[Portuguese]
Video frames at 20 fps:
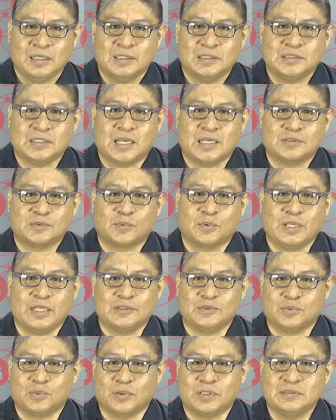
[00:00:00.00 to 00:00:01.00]
Já as
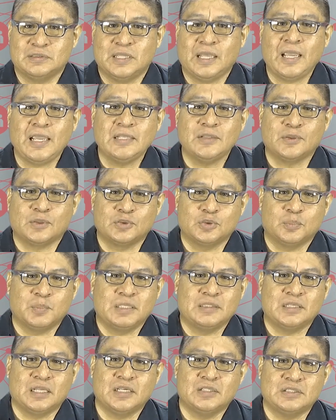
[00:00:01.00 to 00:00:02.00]
conexões dentro de uma
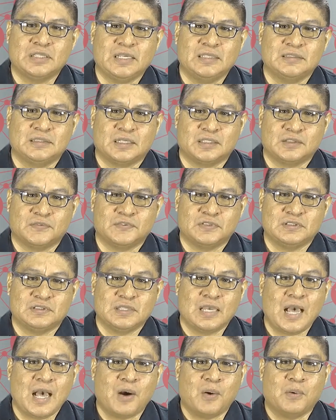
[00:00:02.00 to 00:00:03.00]
inteligência
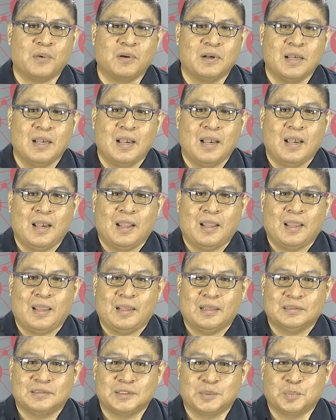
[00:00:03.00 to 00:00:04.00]
artificial
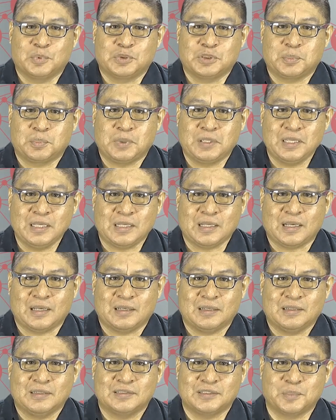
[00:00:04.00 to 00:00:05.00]
se multiplica,
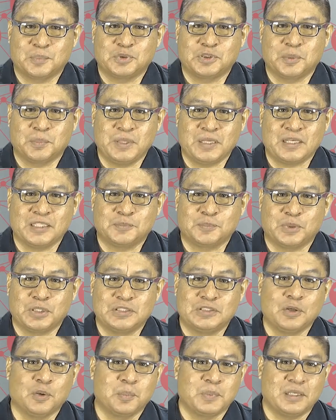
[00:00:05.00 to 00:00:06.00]
se multiplica
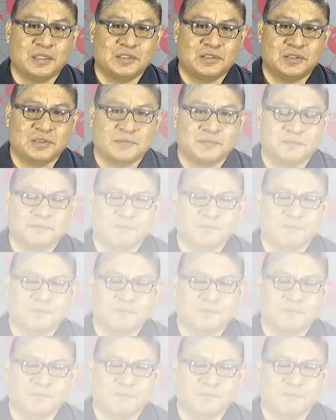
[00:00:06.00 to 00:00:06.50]
exponencialmente.